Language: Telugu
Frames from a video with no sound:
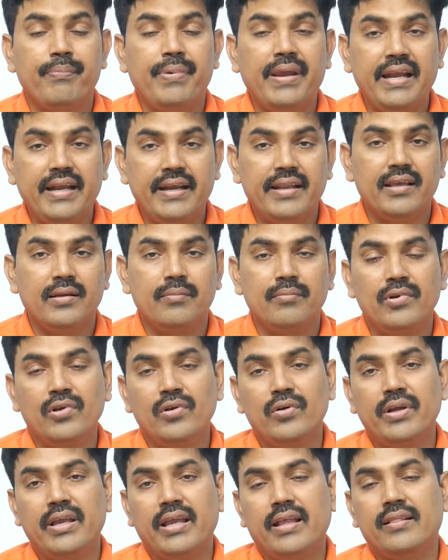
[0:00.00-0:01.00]

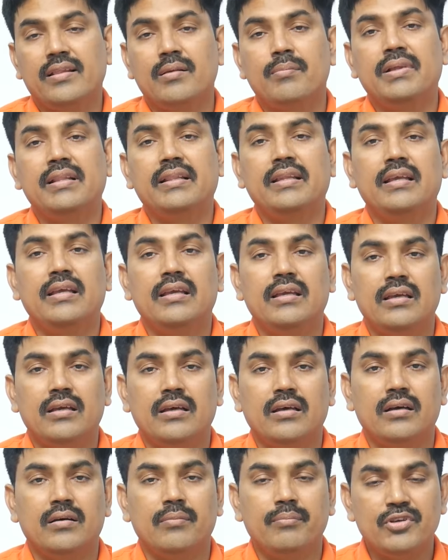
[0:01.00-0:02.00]
పేటీఎంలో ఎంతమంది
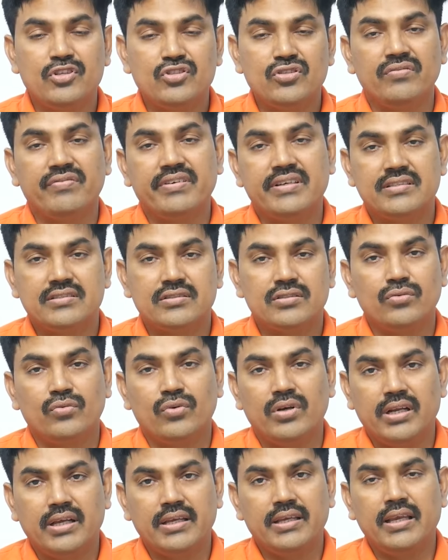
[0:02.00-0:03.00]
మ్యూచువల్ ఫండ్స్
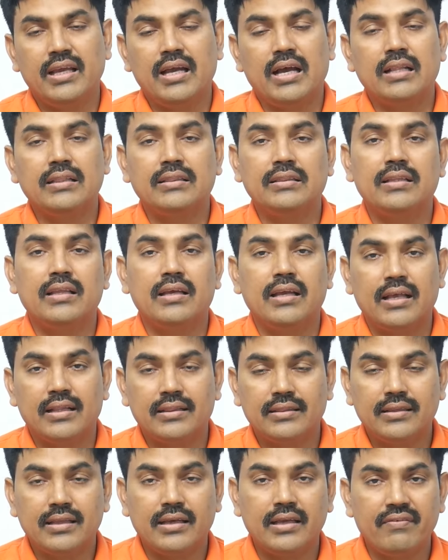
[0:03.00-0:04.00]
ఉన్నాయి అంత
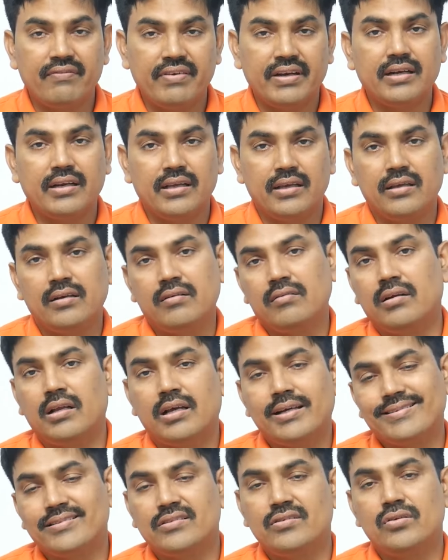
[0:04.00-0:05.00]
ఎంత ఎఫెక్ట్ అయ్యారు
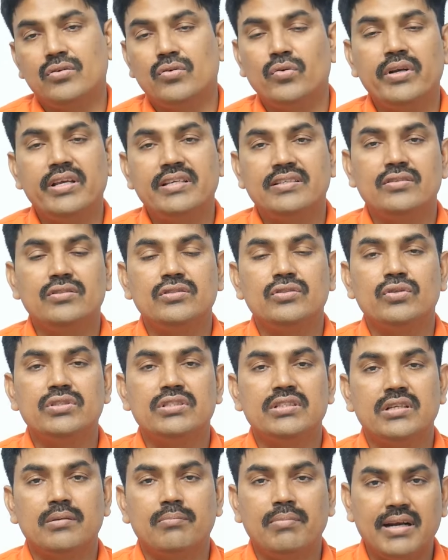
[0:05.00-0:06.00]
లాస్ట్ టూ డేస్ నుంచి
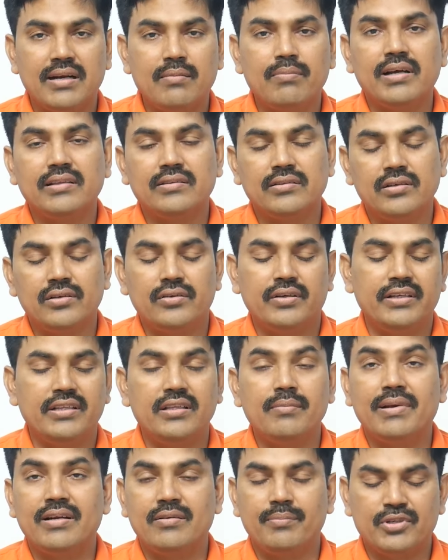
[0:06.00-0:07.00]
వచ్చిన బ్లడ్ బాత్ లో
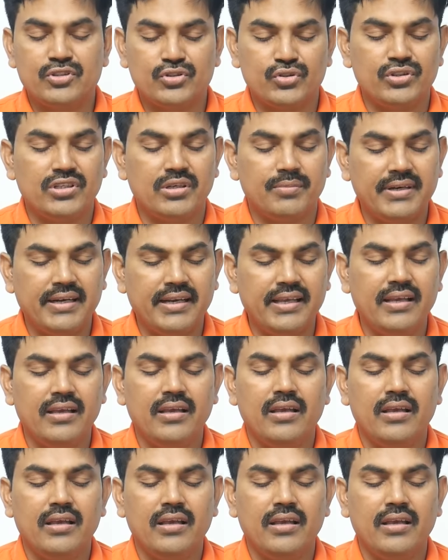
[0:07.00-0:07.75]
అనేది మనం ఇప్పుడు చూద్దామండి